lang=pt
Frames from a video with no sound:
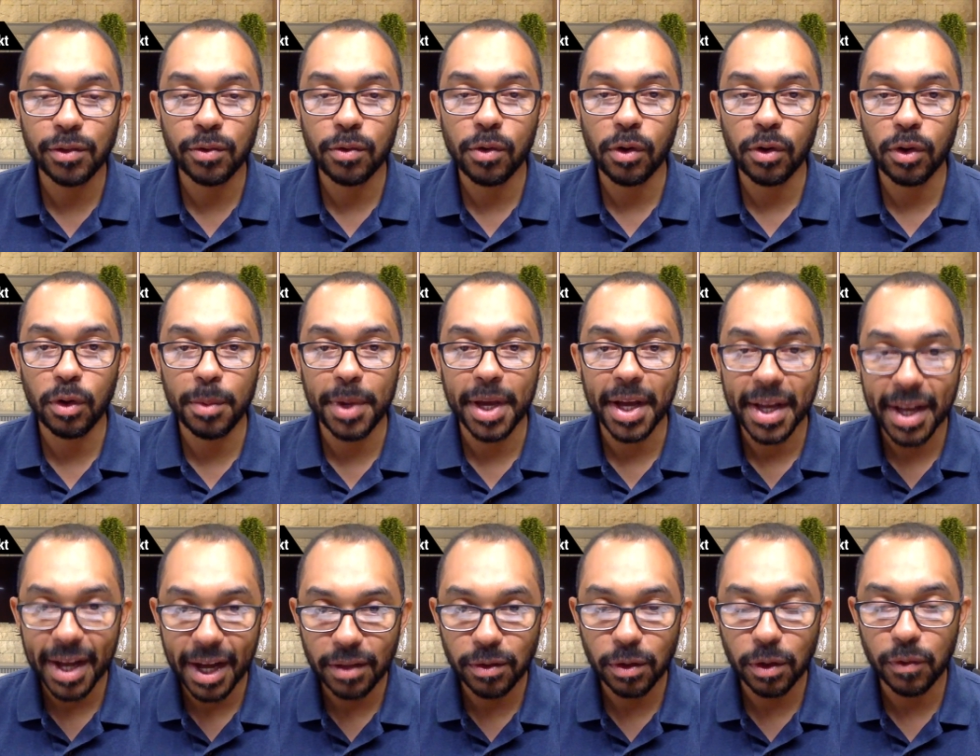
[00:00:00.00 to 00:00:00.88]
qual é o
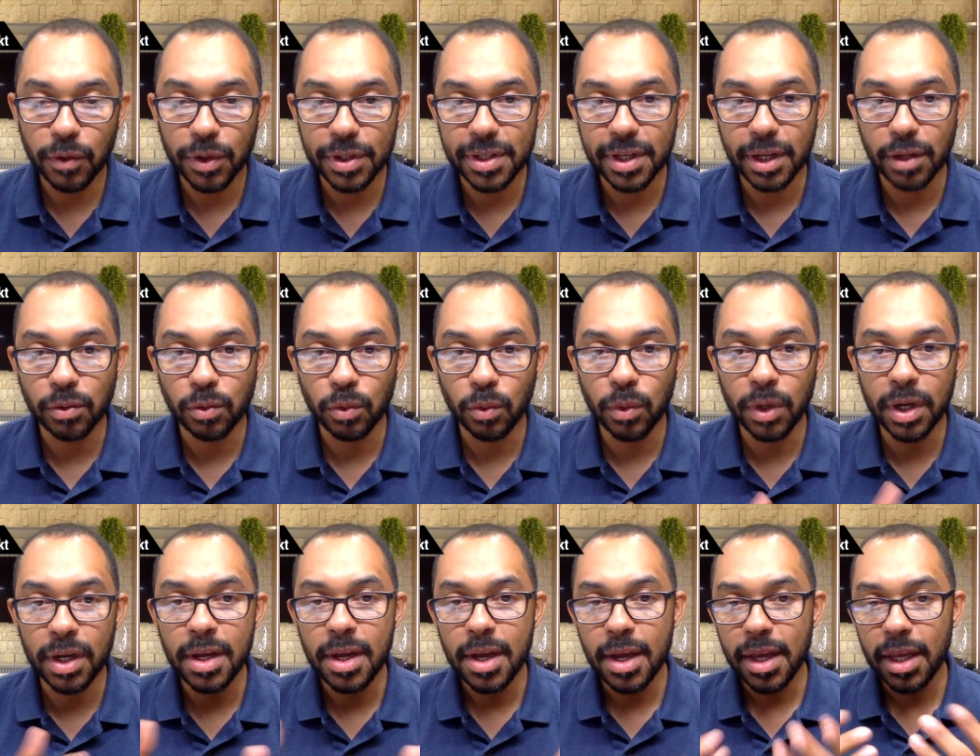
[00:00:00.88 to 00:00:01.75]
mercado que você
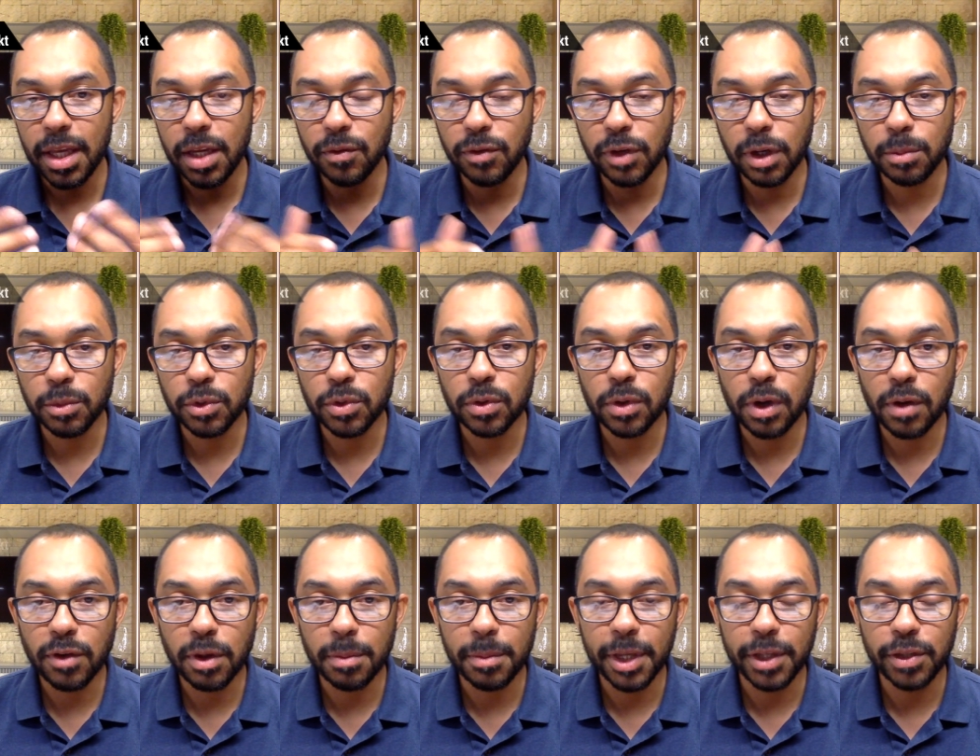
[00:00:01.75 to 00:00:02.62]
atua e vamos
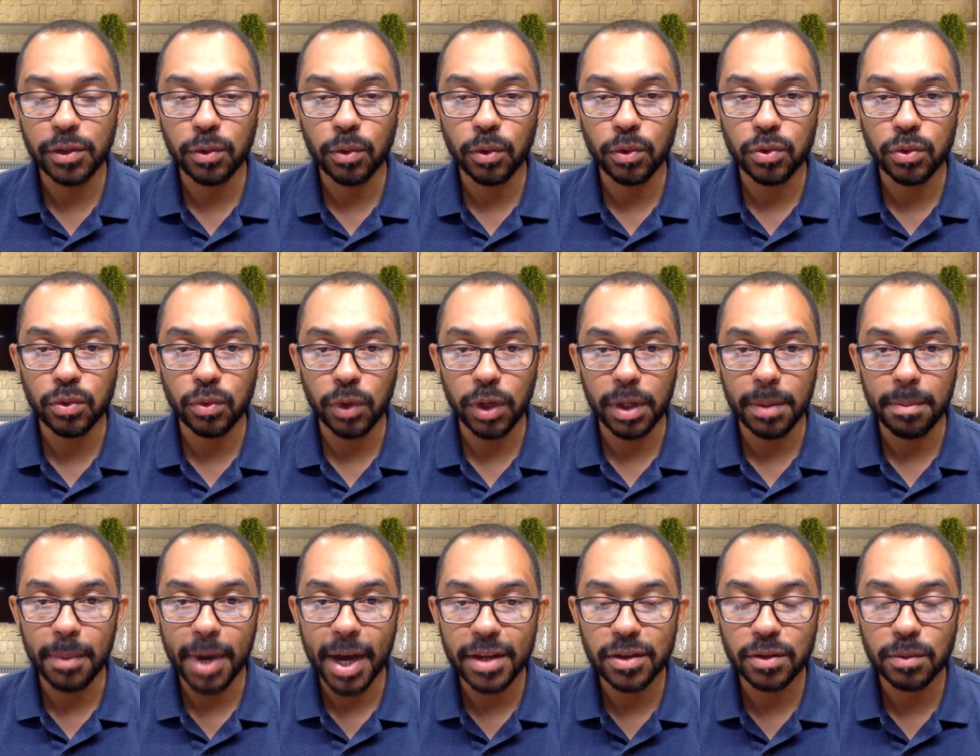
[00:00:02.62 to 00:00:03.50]
novamente construir
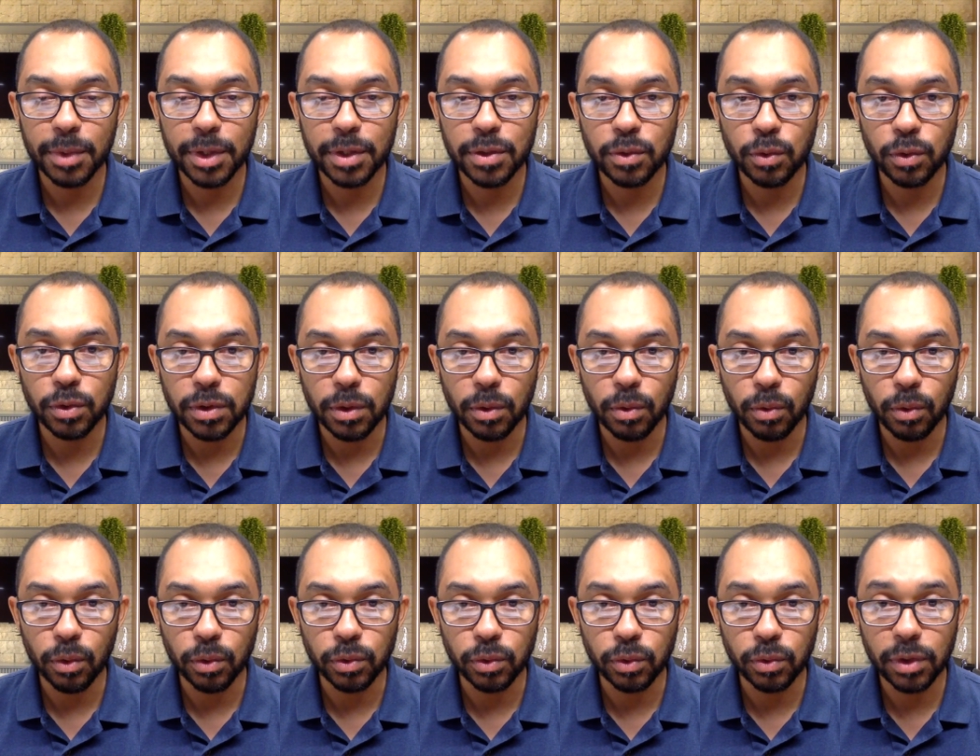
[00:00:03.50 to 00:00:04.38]
mais uma discussão
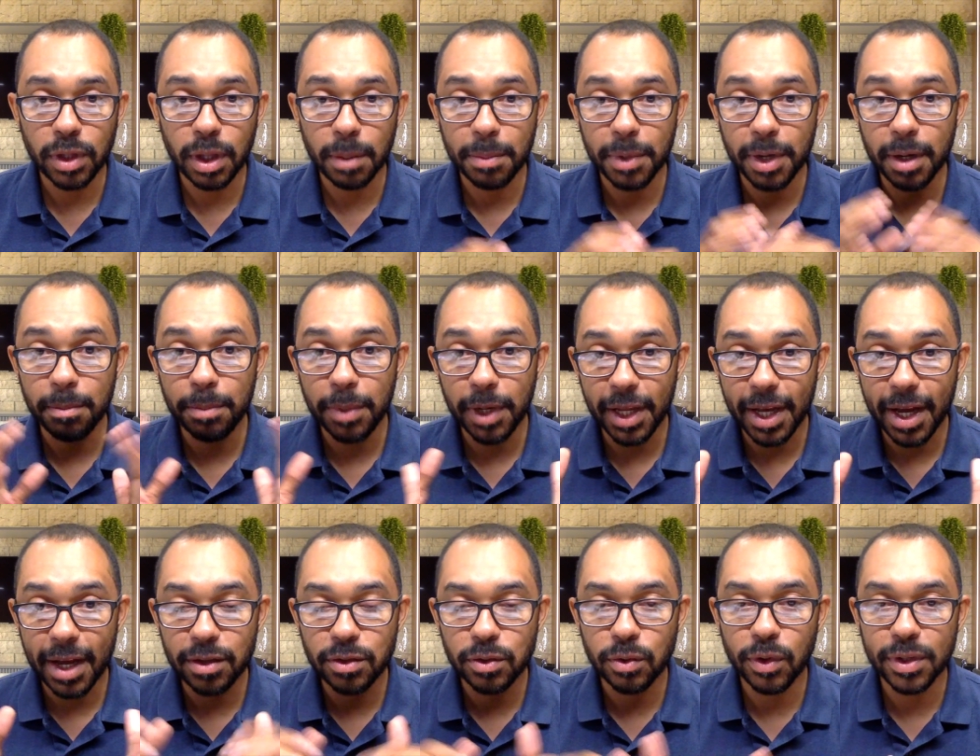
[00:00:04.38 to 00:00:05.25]
conjunta para
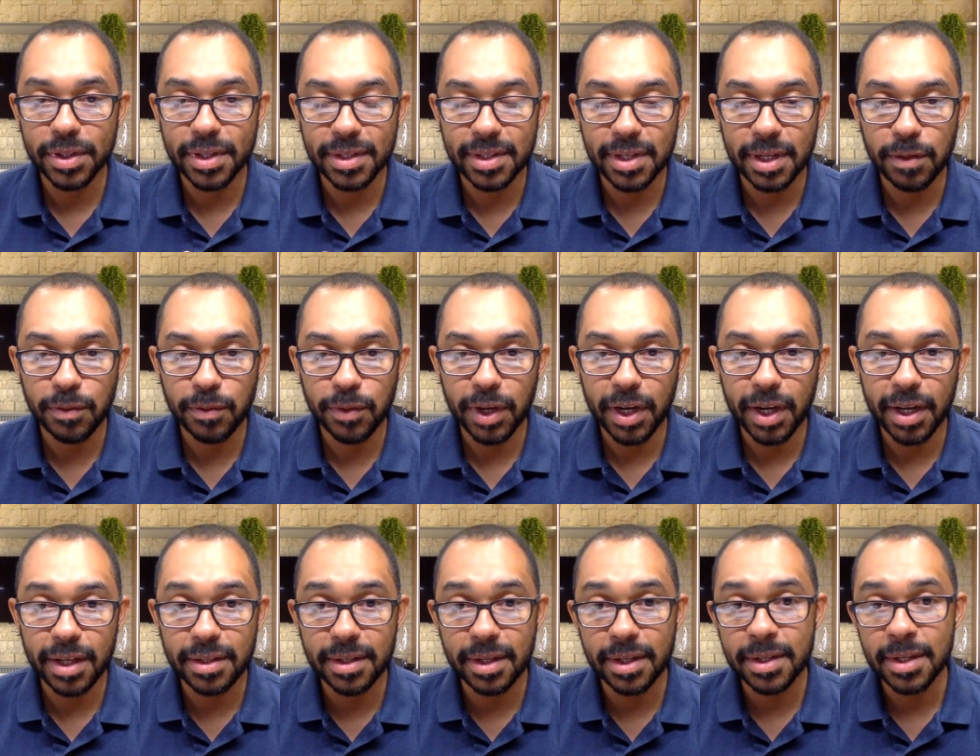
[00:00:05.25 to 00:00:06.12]
ampliar as nossas
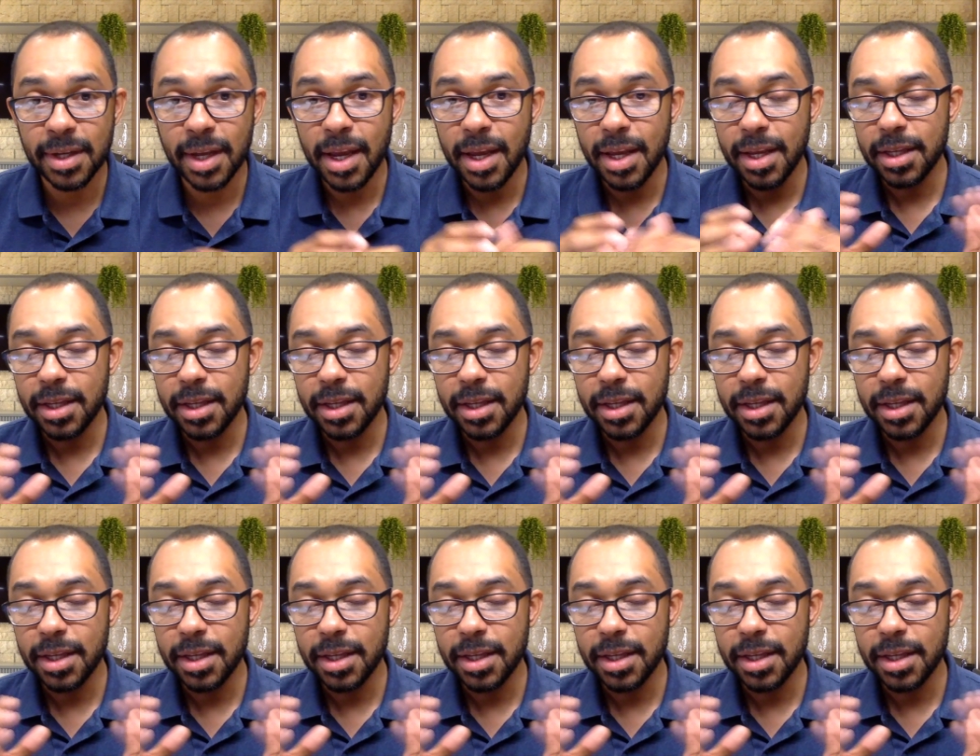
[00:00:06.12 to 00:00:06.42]
referências,